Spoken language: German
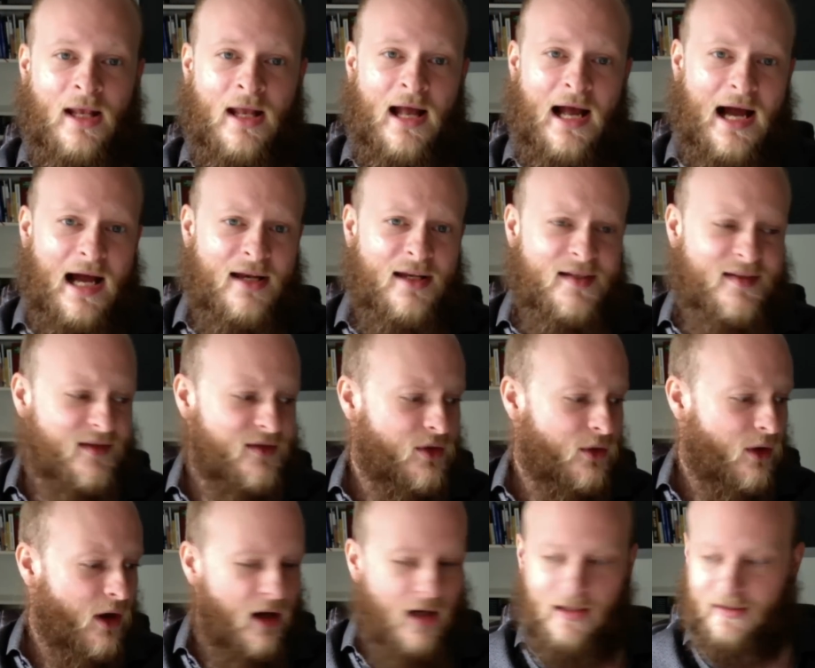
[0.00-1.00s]
Alles
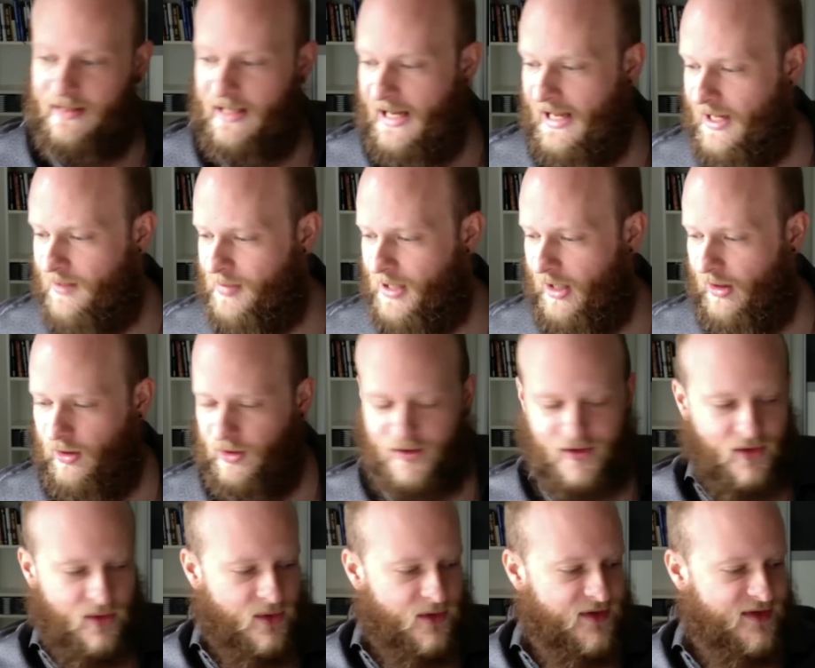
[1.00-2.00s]
zu Gold, aber auch
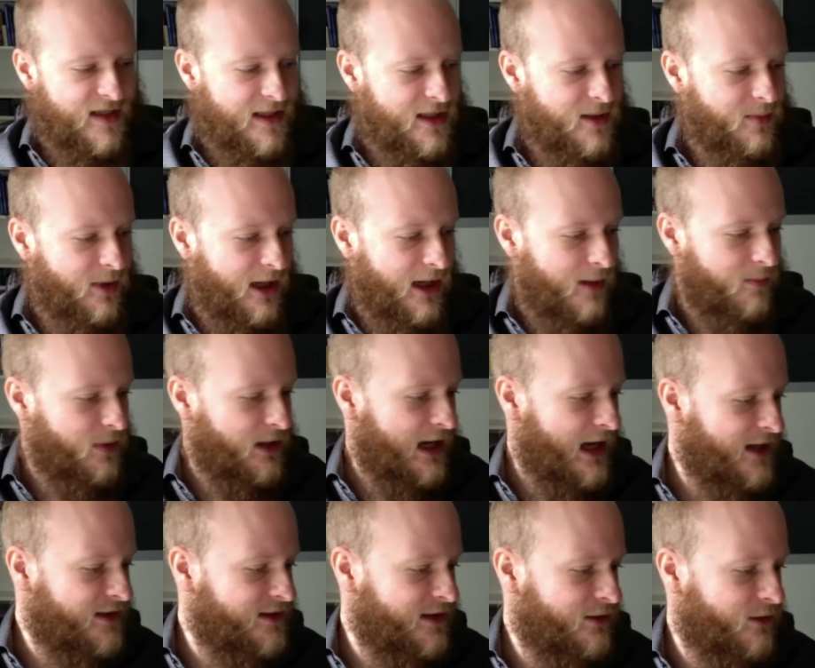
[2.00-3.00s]
zu Silber,
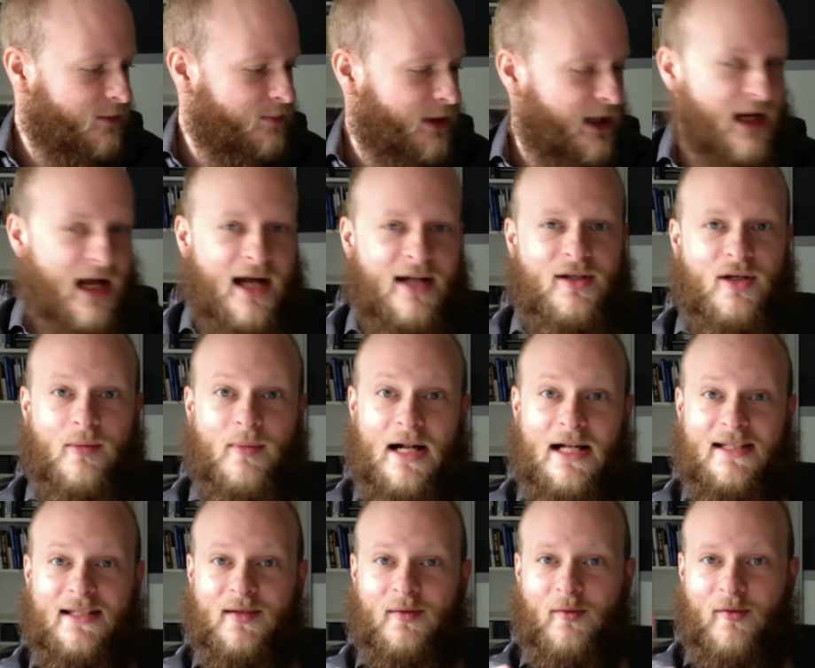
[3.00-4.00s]
Platin und Palladium
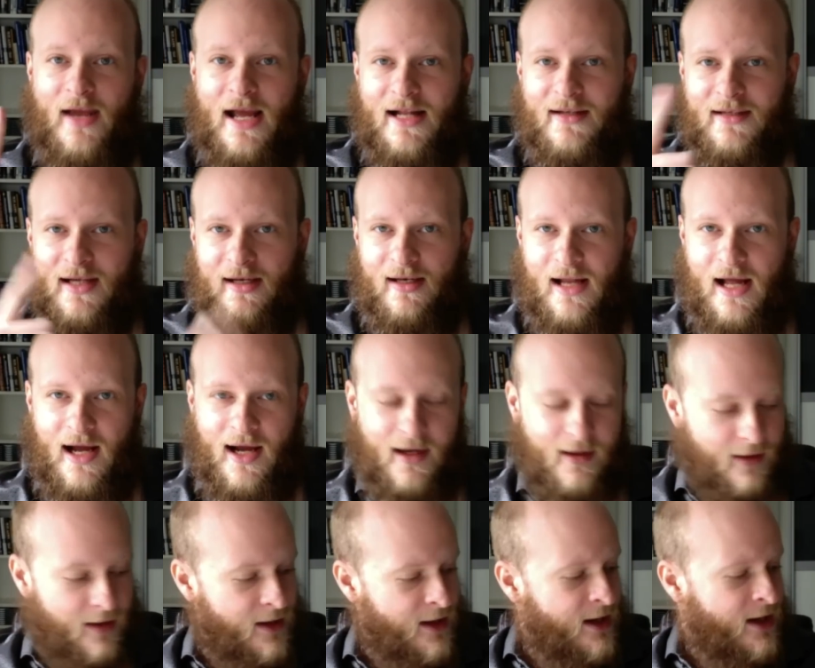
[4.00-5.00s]
als
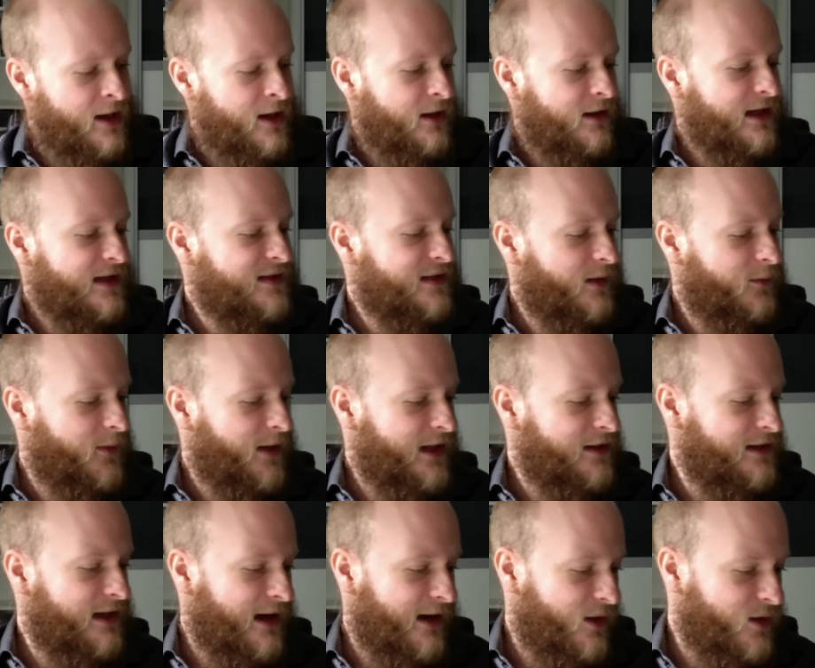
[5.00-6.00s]
Wertanlagen. Das
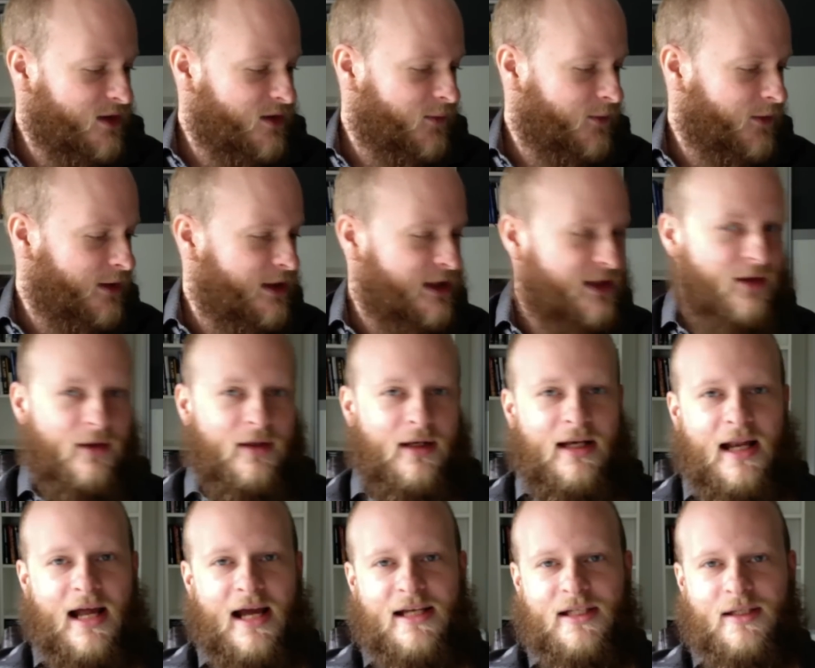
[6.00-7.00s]
erfahrt ihr ausführlich und
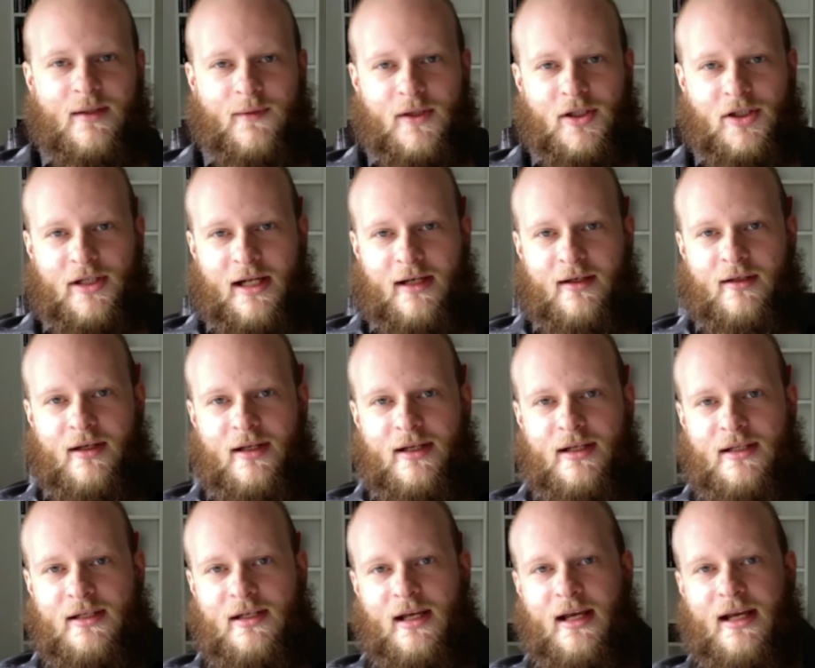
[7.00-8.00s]
leicht
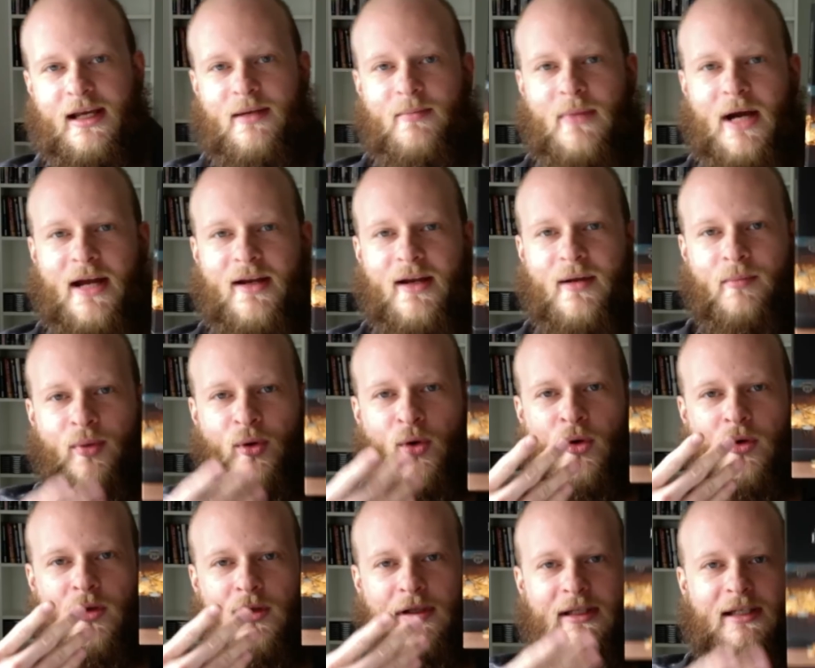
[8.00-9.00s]
verständlich in meinem
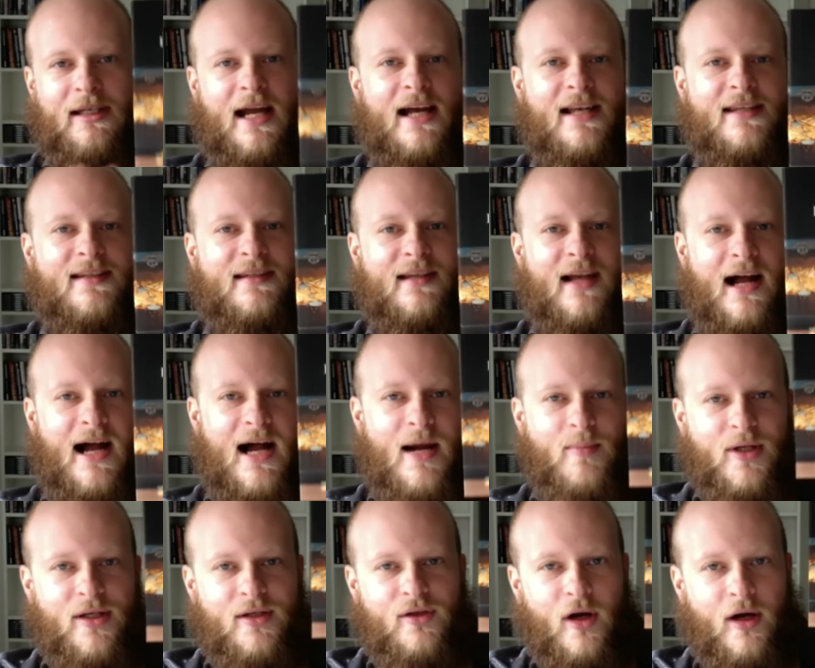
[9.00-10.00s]
Buch Das
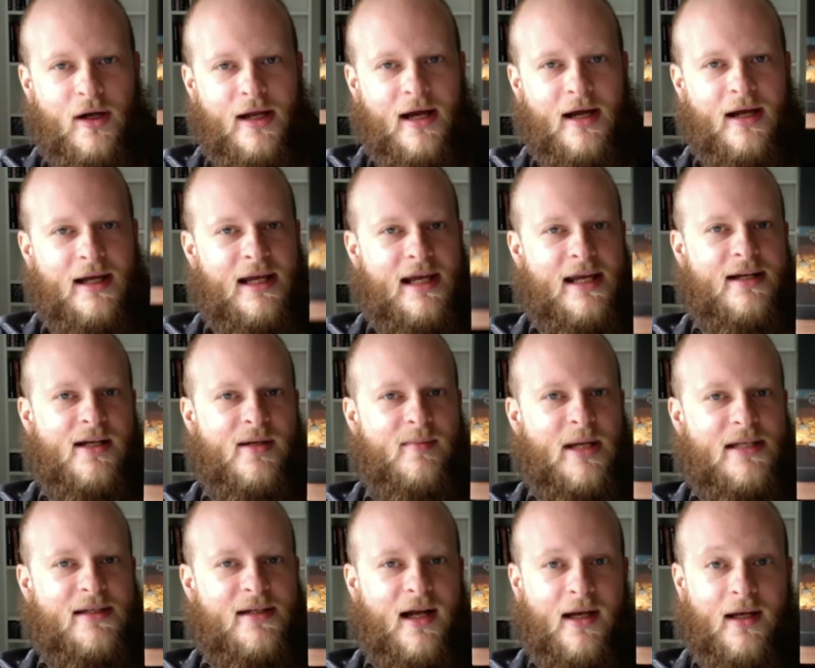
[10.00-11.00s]
Abenteuer
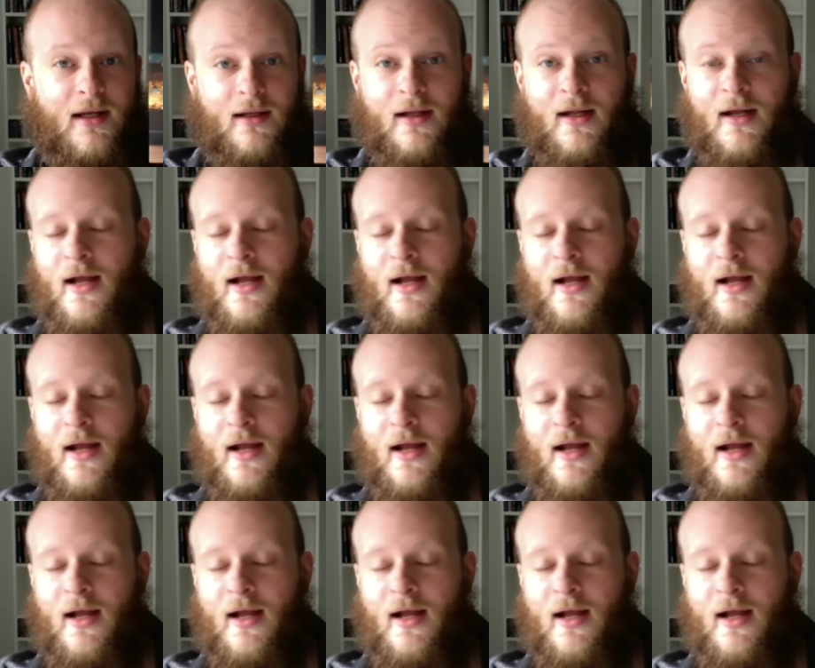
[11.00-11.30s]
Edelmetalle.